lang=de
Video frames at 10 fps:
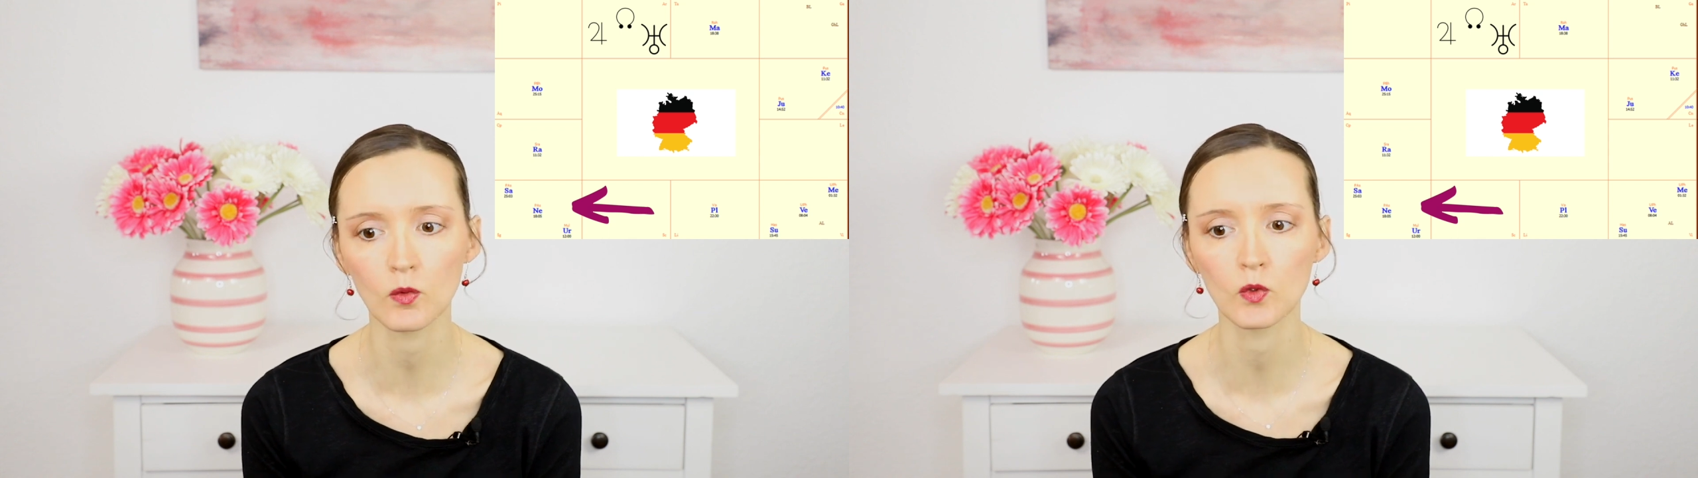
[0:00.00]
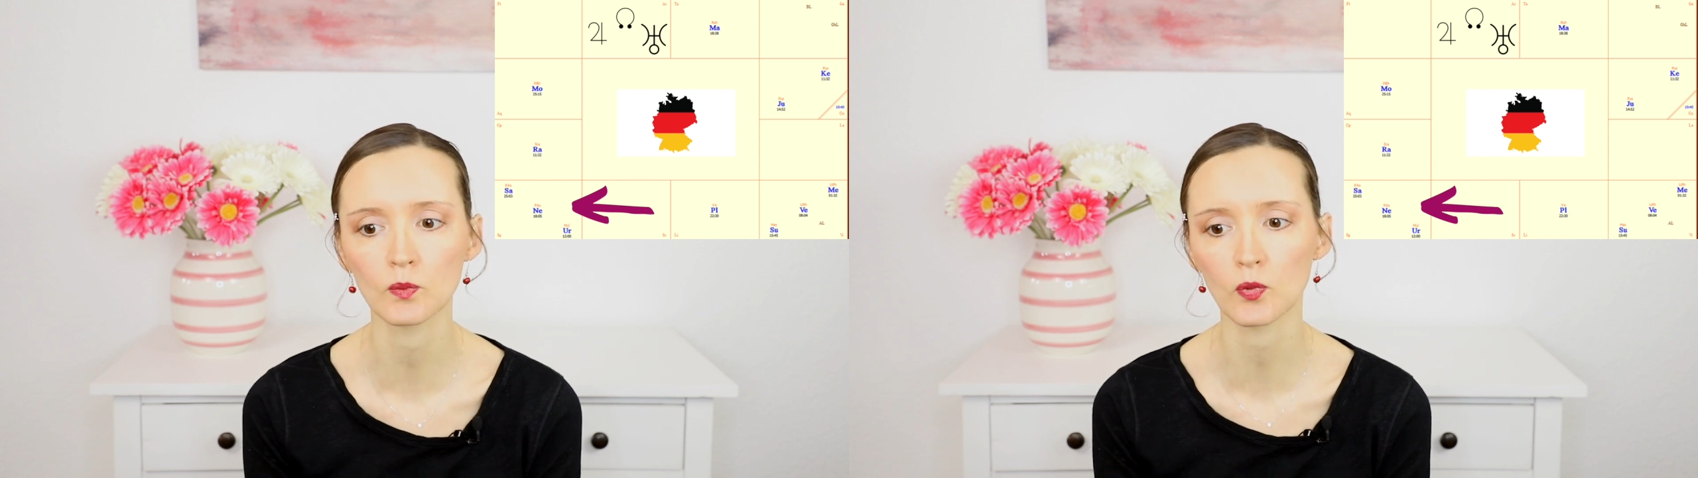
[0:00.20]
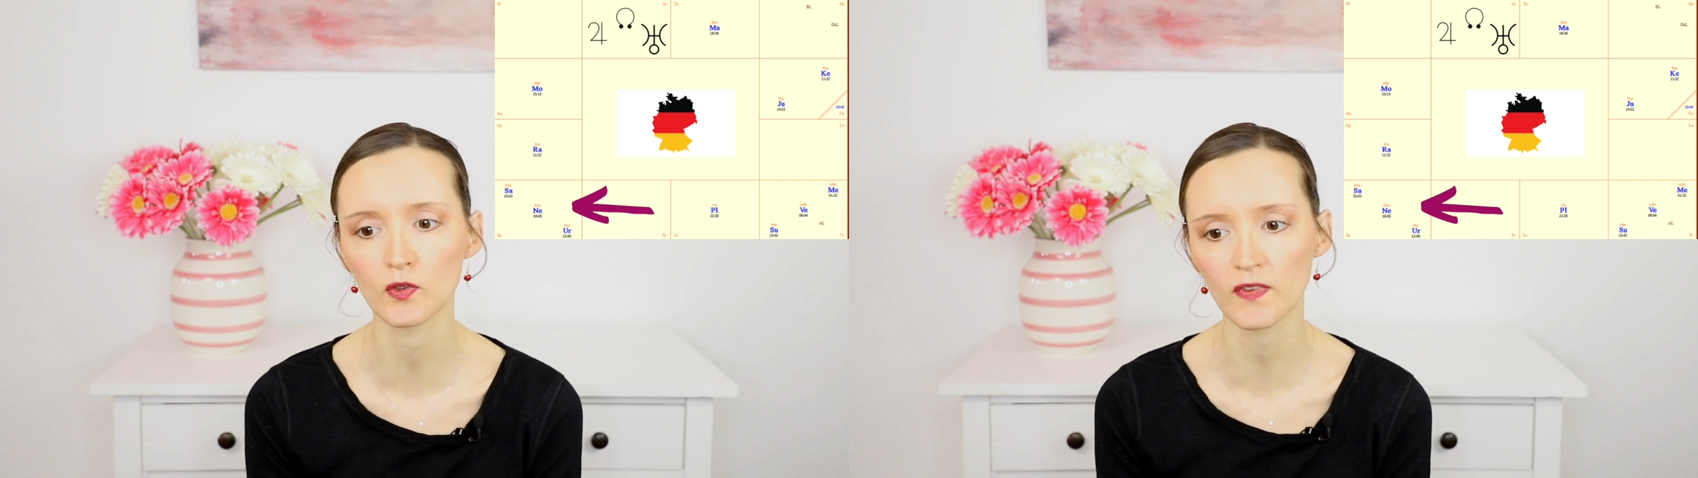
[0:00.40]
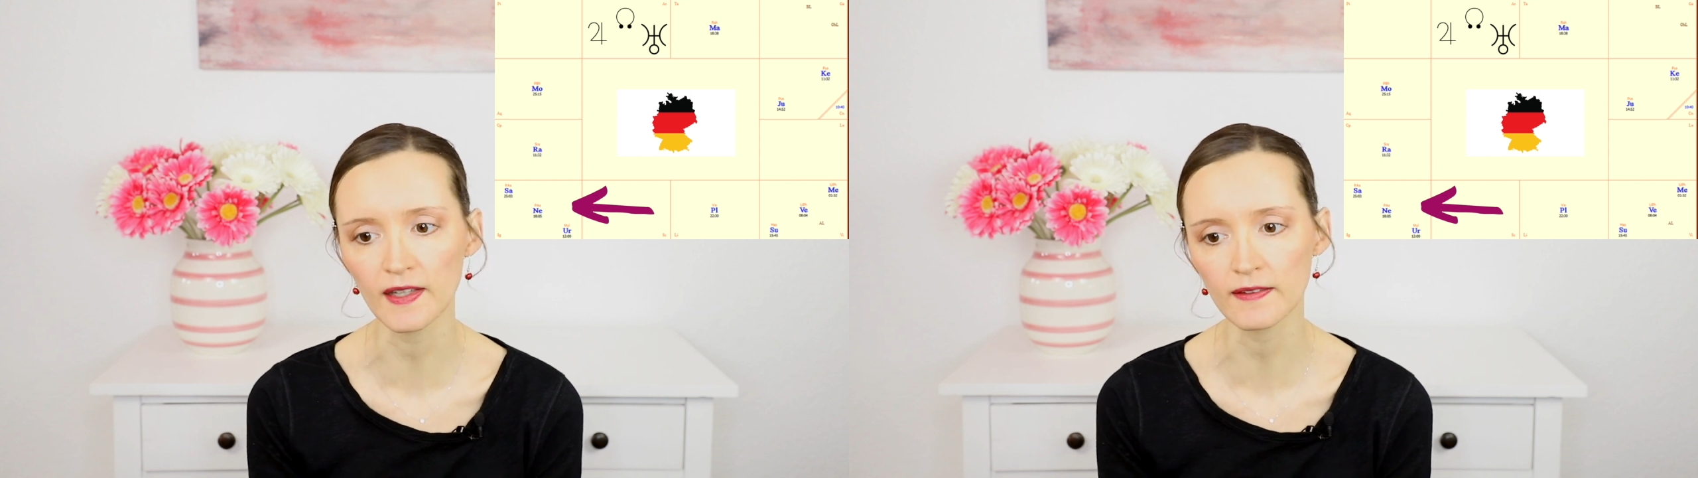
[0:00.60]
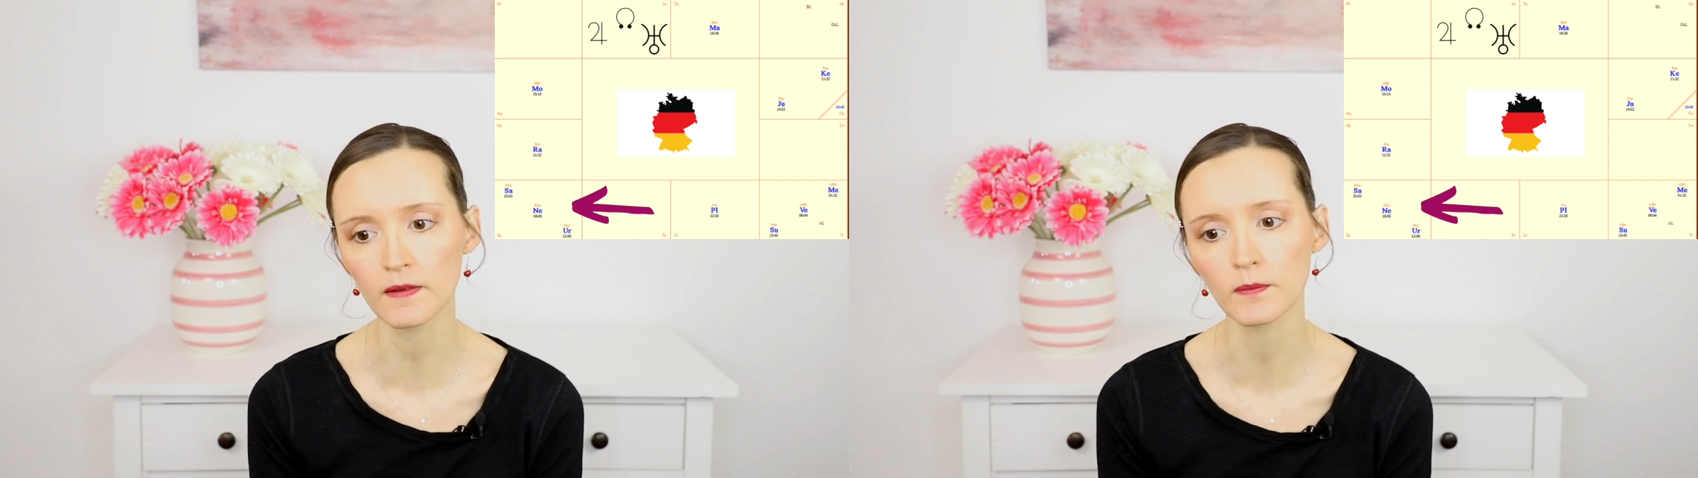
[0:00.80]
und
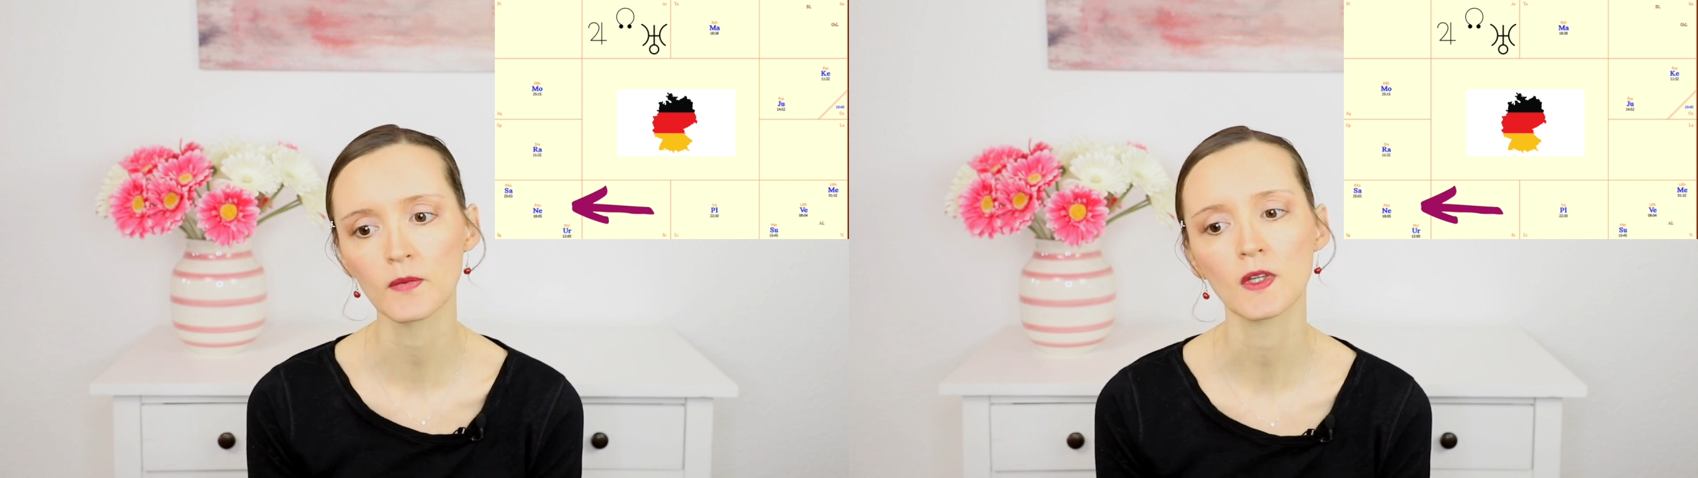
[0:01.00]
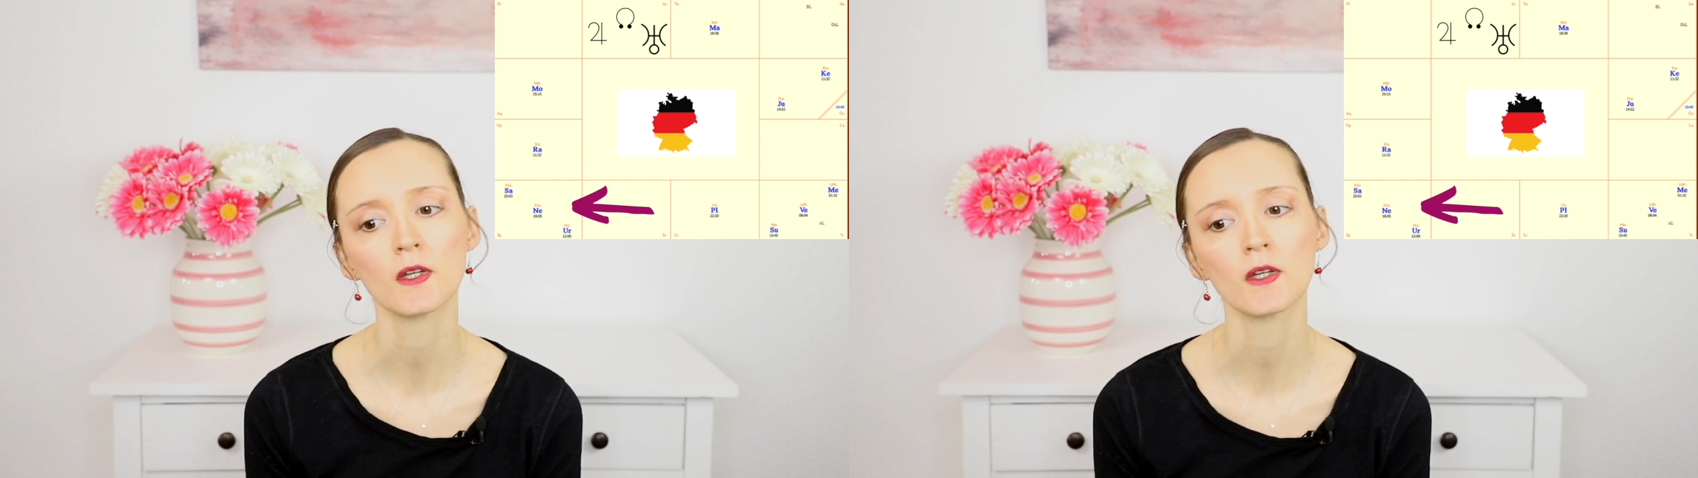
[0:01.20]
Prozesse